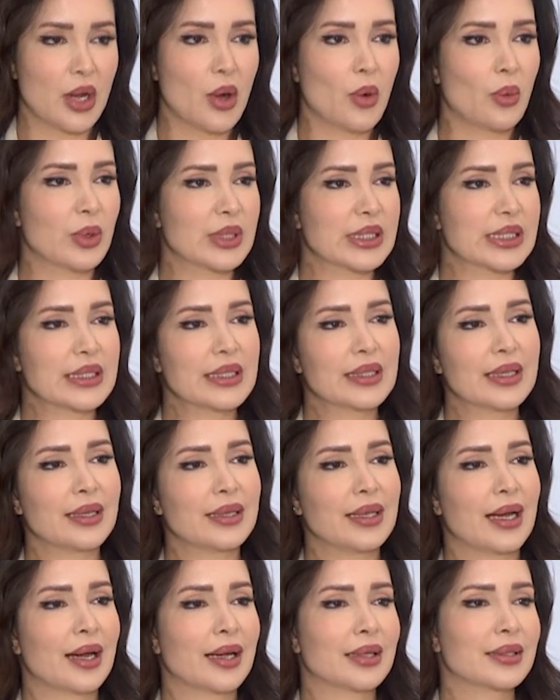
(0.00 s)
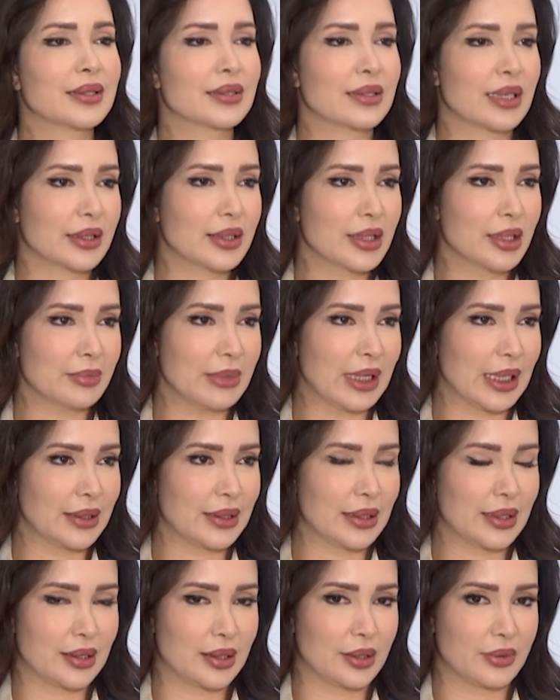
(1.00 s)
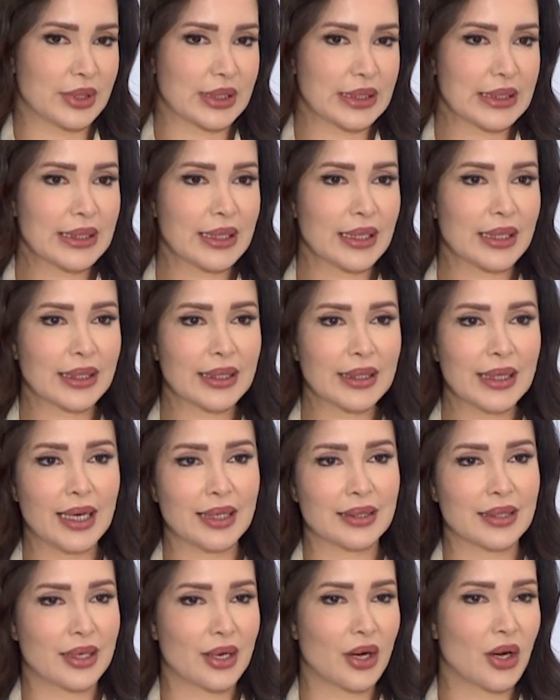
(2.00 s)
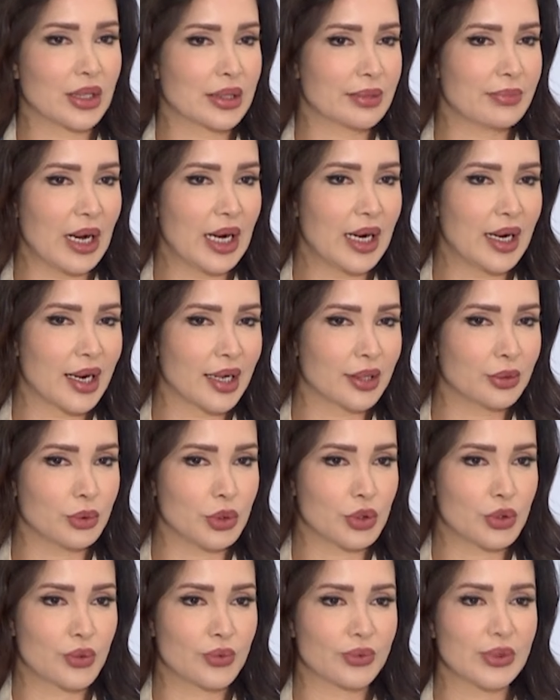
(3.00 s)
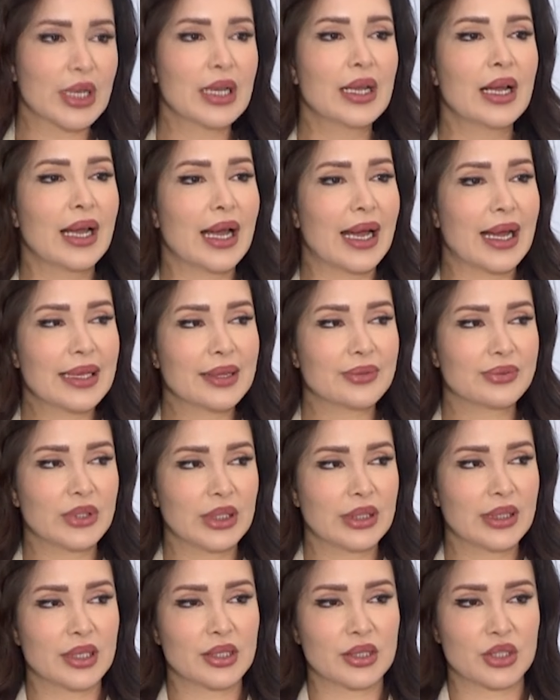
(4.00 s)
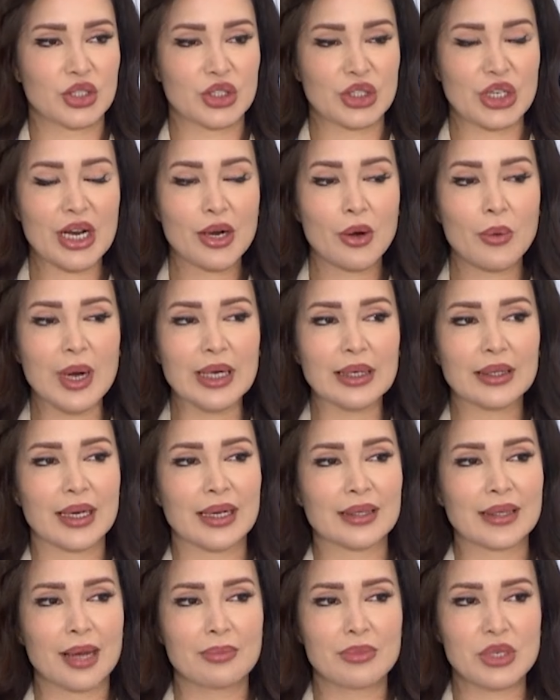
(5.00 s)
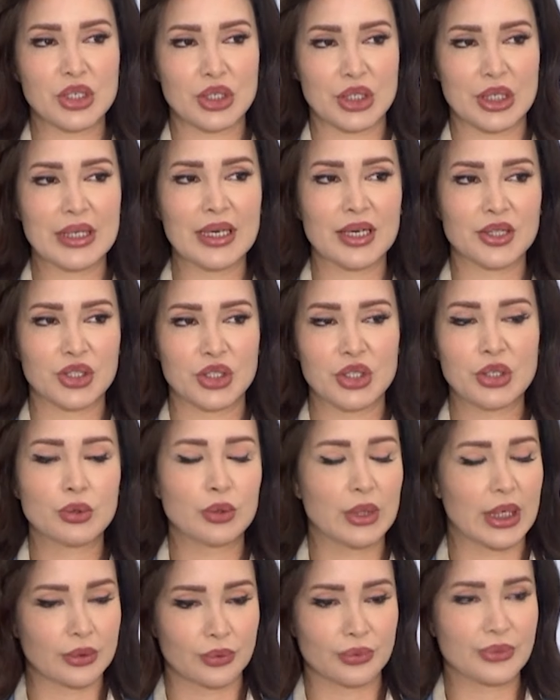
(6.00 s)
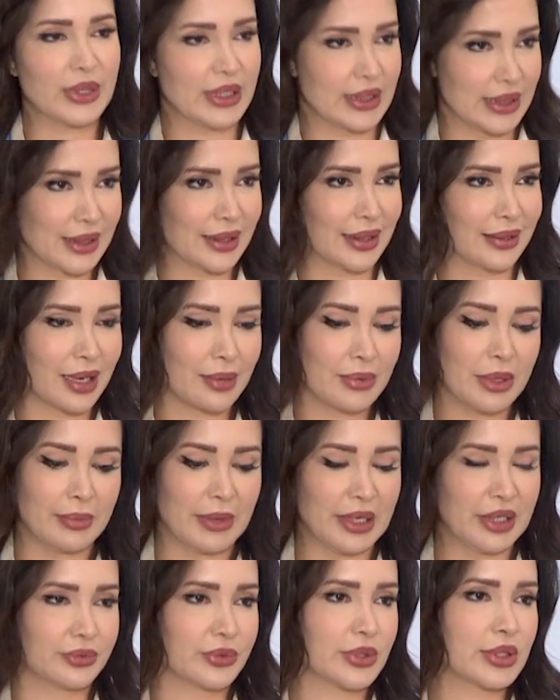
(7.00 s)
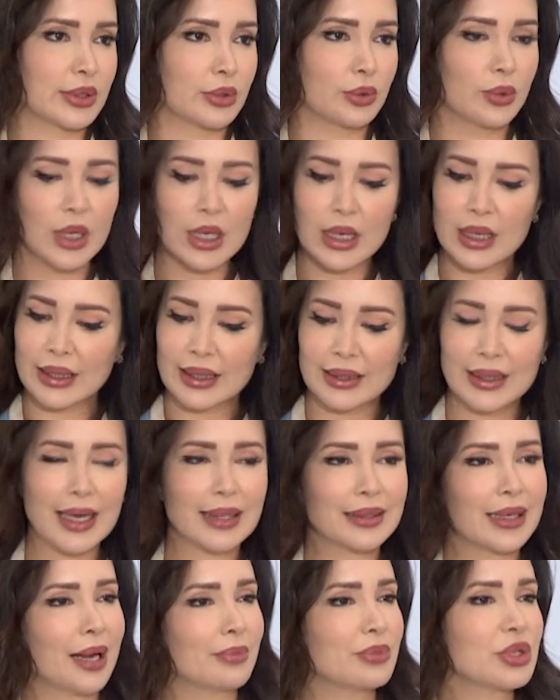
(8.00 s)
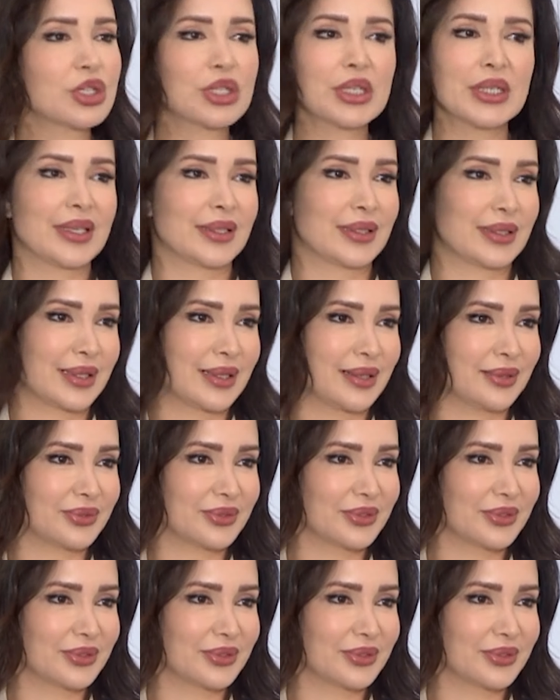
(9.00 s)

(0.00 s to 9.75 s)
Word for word: وسيله لاعاده تقييم العلاقه وسيله لكل حدا يقعد مع حاله ويشوف هل فعلا الشكوى اللي كان عم يشكيها شريكه لانه فعليا قبل ما ينفصلوا كل حدا عم يشكي للطرف